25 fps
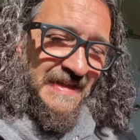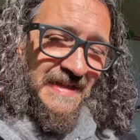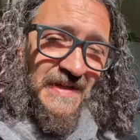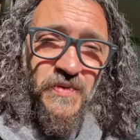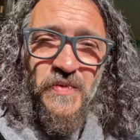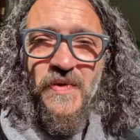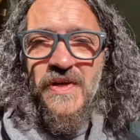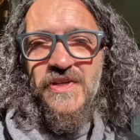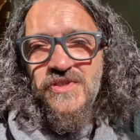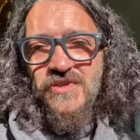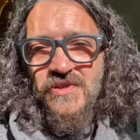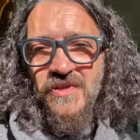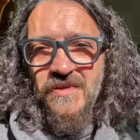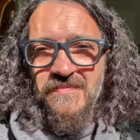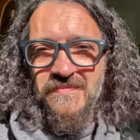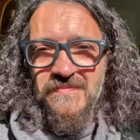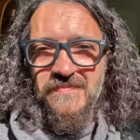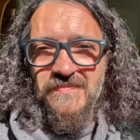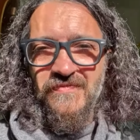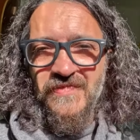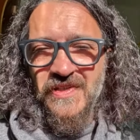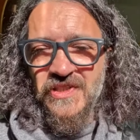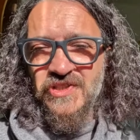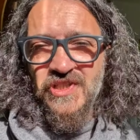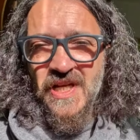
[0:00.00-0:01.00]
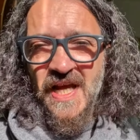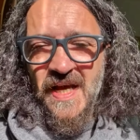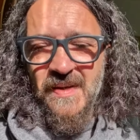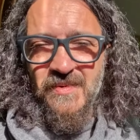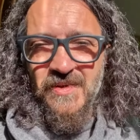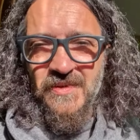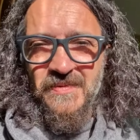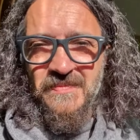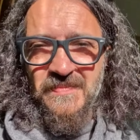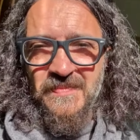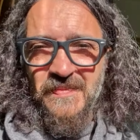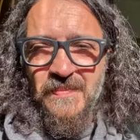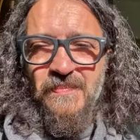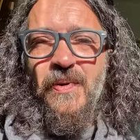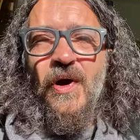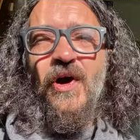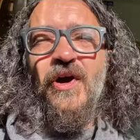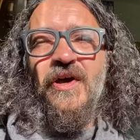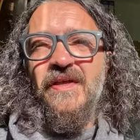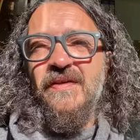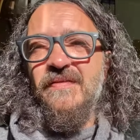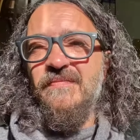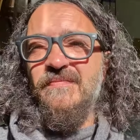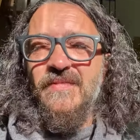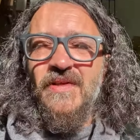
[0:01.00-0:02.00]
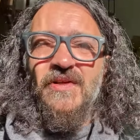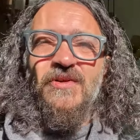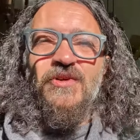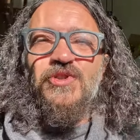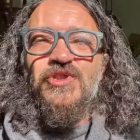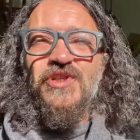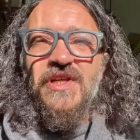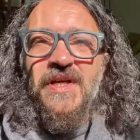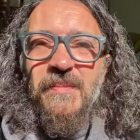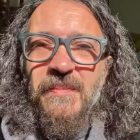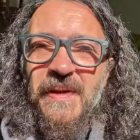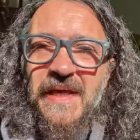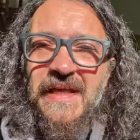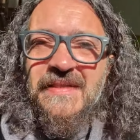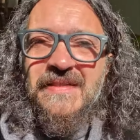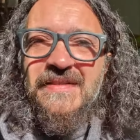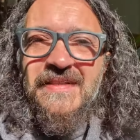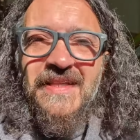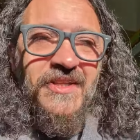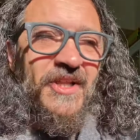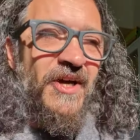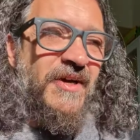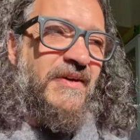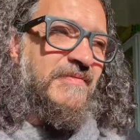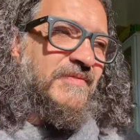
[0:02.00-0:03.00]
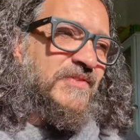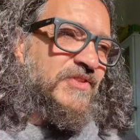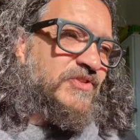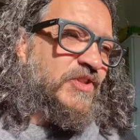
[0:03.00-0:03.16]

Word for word: Questo facciamo. Poi, logicamente, no?